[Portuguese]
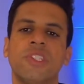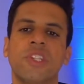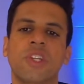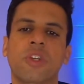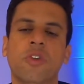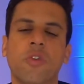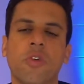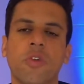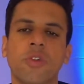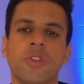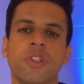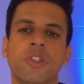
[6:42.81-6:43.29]

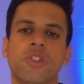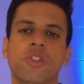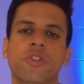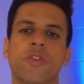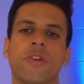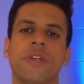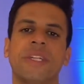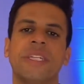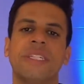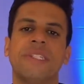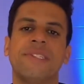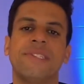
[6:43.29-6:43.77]
de
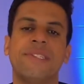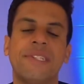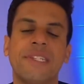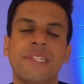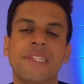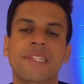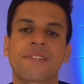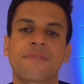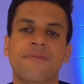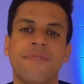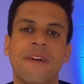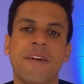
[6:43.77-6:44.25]
condições
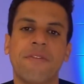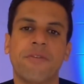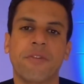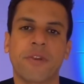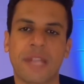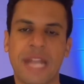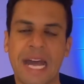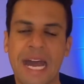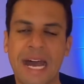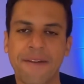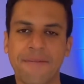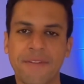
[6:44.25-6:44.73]

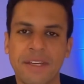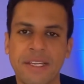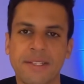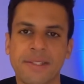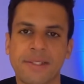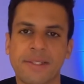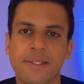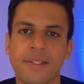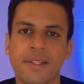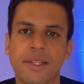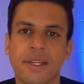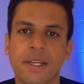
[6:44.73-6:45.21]

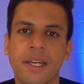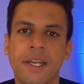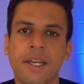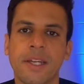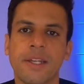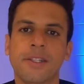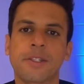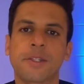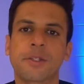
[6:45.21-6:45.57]
desfavoráveis,